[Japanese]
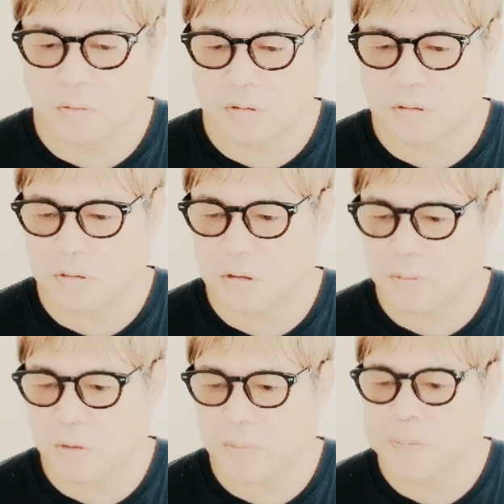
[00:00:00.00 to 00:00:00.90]
日の
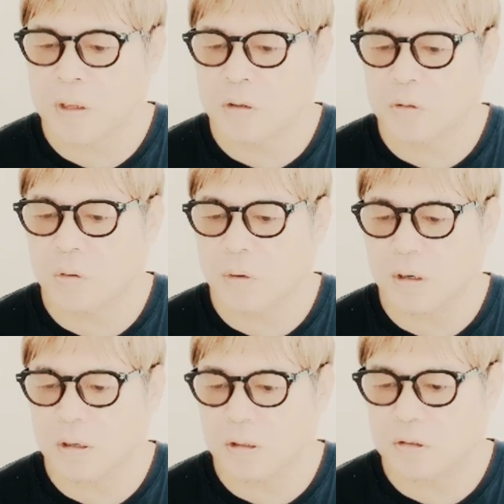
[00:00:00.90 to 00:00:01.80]
インスタグラムでは風呂上
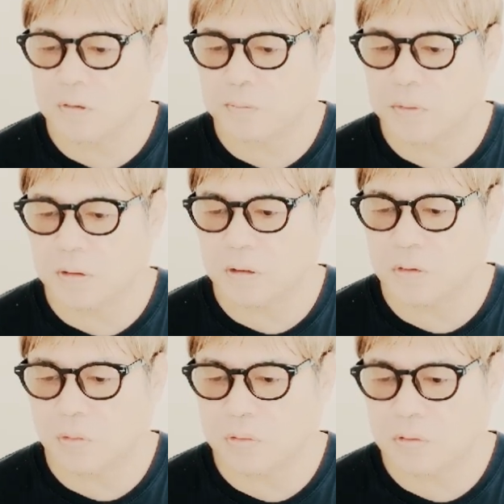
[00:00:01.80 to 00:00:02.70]
がりにすっぴんで
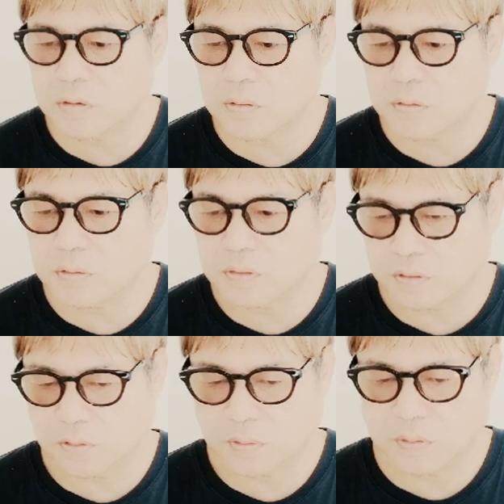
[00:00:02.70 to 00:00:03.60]
焼酎す
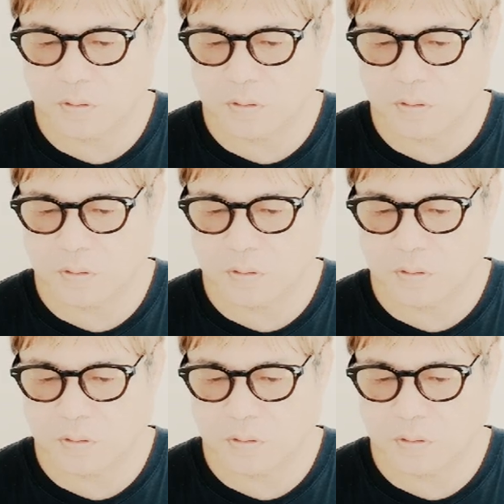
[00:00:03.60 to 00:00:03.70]
ると